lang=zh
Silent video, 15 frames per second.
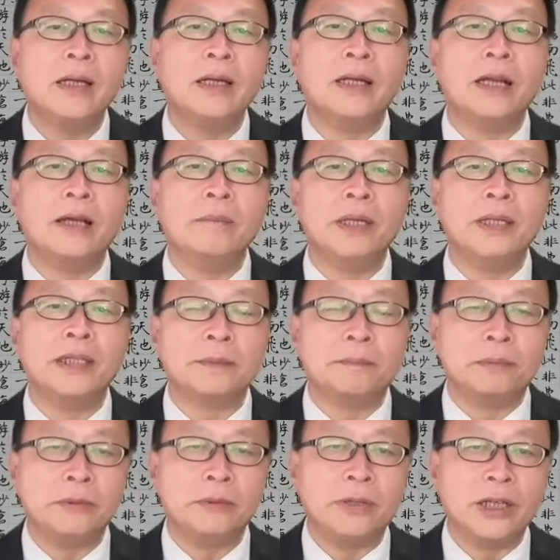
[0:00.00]
人们是
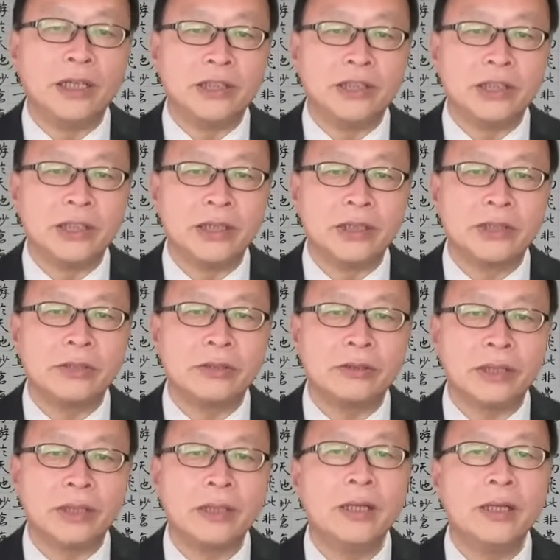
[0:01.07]
不会接受的。